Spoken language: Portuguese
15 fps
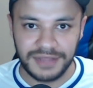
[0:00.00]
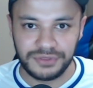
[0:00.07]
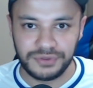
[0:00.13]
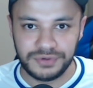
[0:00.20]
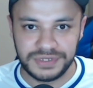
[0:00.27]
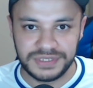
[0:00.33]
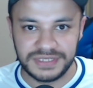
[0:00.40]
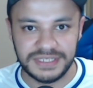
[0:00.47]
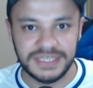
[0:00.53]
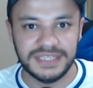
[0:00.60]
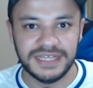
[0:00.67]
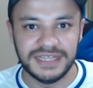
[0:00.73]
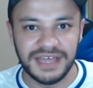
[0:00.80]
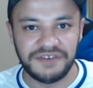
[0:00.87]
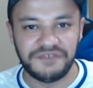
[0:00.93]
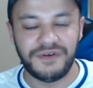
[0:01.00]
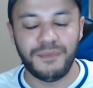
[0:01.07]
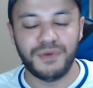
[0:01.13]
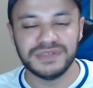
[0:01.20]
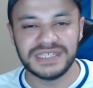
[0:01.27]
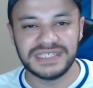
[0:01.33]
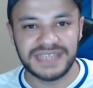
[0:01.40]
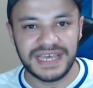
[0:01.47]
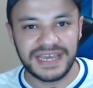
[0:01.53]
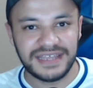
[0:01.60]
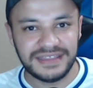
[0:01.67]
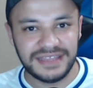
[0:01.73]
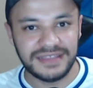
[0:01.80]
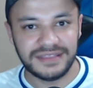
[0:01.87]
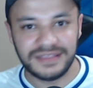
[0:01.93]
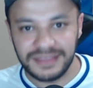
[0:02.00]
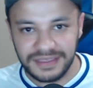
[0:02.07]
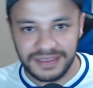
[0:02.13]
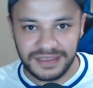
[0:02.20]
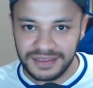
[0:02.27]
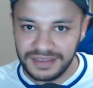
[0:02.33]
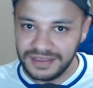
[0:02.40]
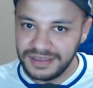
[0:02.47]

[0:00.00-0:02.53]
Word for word: a torcida, né, a famosa SECTT,